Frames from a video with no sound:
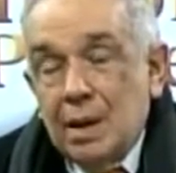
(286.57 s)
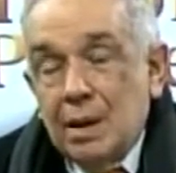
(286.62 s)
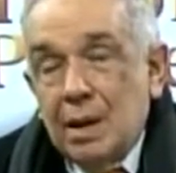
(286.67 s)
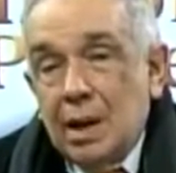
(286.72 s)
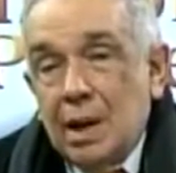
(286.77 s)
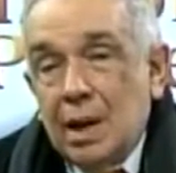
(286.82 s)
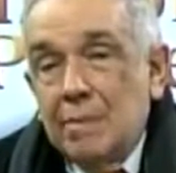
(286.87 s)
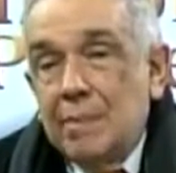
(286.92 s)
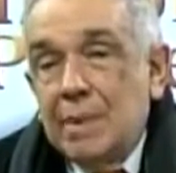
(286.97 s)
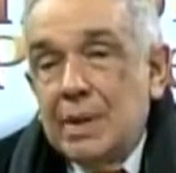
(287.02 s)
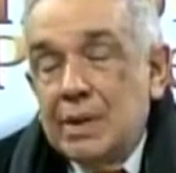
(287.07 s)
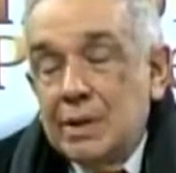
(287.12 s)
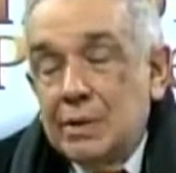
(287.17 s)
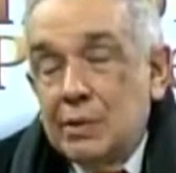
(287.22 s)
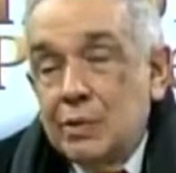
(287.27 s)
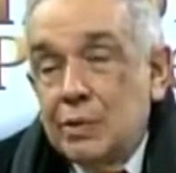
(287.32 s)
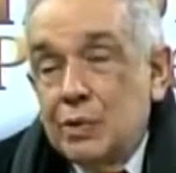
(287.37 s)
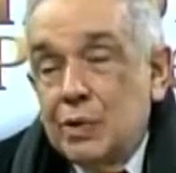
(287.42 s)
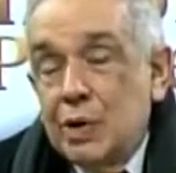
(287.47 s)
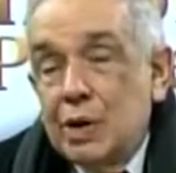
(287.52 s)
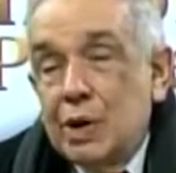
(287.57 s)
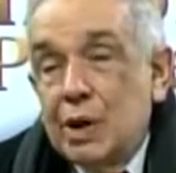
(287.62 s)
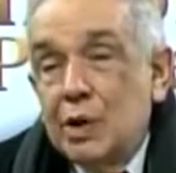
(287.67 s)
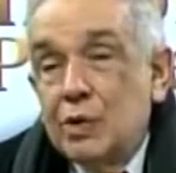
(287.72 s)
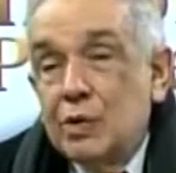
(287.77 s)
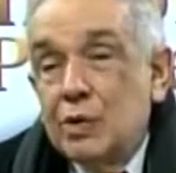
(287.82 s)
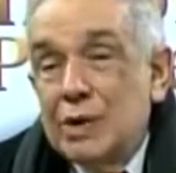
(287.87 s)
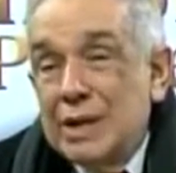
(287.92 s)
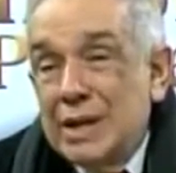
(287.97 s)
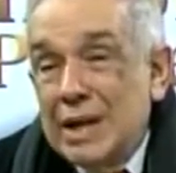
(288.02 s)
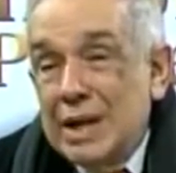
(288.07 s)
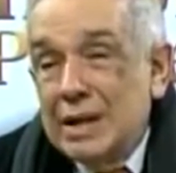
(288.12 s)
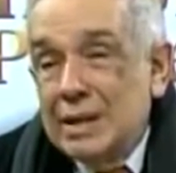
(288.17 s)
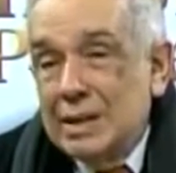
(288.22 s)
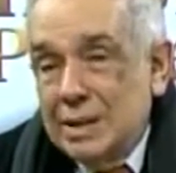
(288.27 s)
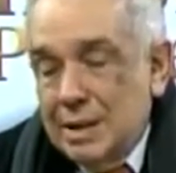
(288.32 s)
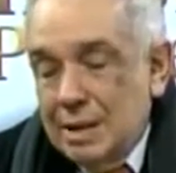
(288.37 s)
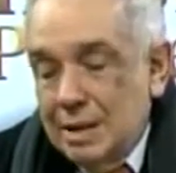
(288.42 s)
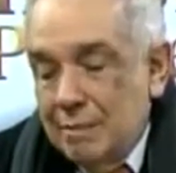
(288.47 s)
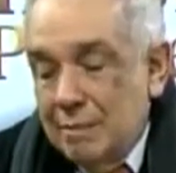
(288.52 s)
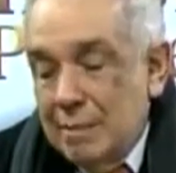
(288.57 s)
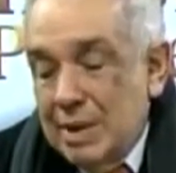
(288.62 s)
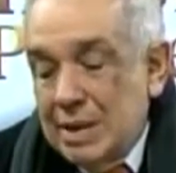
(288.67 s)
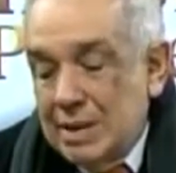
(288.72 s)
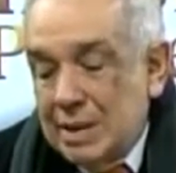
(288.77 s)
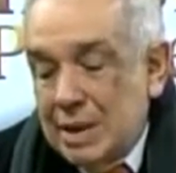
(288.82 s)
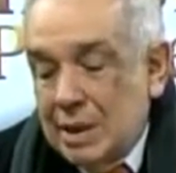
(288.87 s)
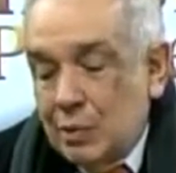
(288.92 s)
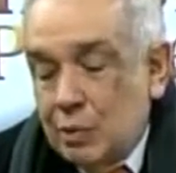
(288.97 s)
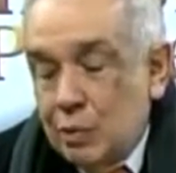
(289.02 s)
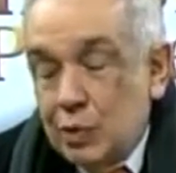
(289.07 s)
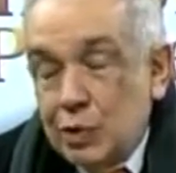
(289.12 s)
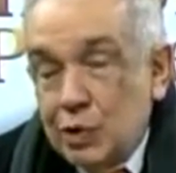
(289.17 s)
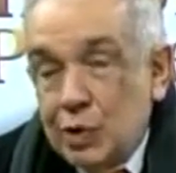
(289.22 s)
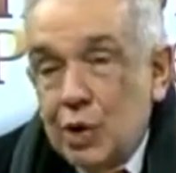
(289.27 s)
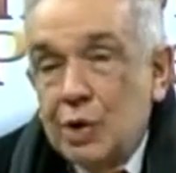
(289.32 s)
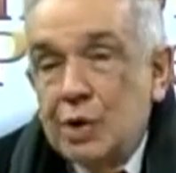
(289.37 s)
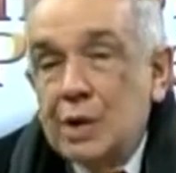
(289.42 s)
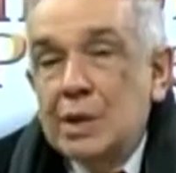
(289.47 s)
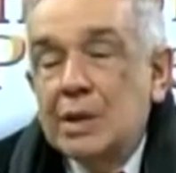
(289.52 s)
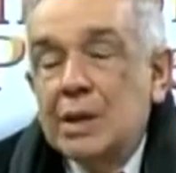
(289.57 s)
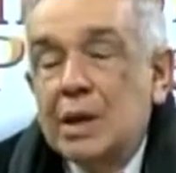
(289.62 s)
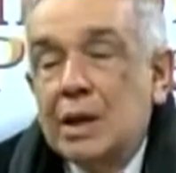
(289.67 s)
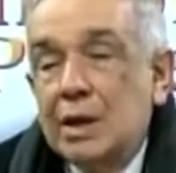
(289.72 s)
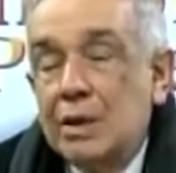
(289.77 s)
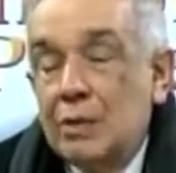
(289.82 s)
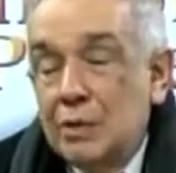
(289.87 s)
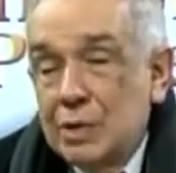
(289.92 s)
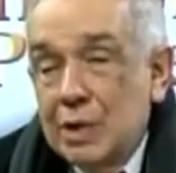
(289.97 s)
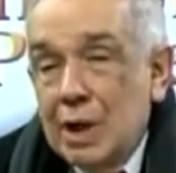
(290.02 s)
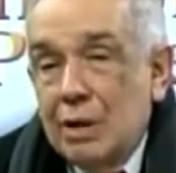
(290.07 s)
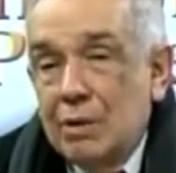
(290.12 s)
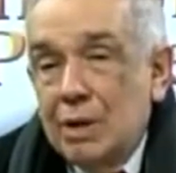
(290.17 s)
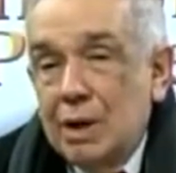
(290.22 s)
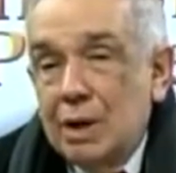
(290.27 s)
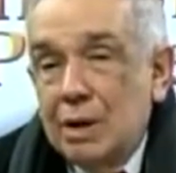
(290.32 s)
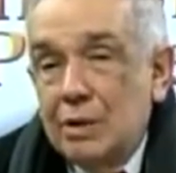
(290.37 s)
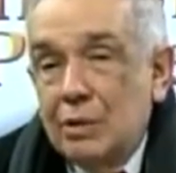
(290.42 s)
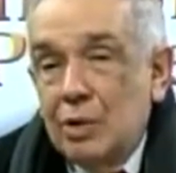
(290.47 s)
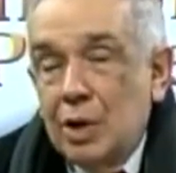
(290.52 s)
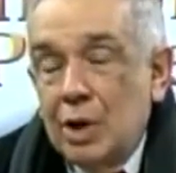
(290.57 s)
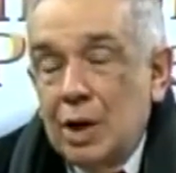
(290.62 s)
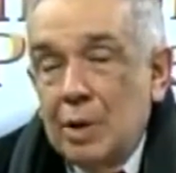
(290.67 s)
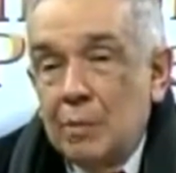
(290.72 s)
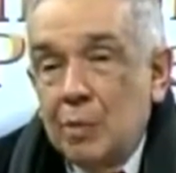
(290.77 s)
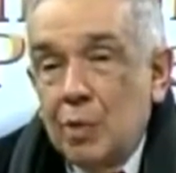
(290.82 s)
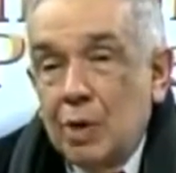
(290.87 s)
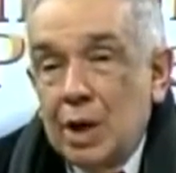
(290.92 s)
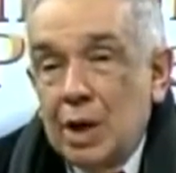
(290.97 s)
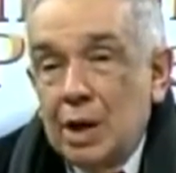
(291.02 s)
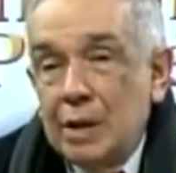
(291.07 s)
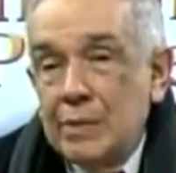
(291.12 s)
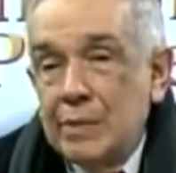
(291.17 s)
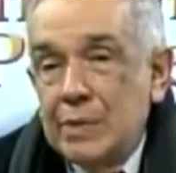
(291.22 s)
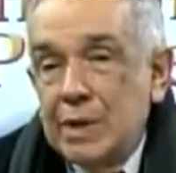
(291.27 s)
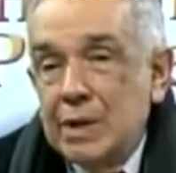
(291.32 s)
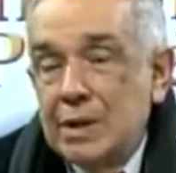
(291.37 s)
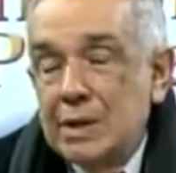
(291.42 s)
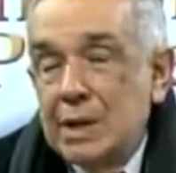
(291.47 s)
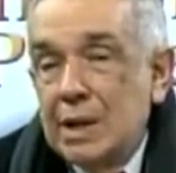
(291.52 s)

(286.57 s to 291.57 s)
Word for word: de la persecución de los 10 persecuciones de que nos habla el libro del Apocalipsis,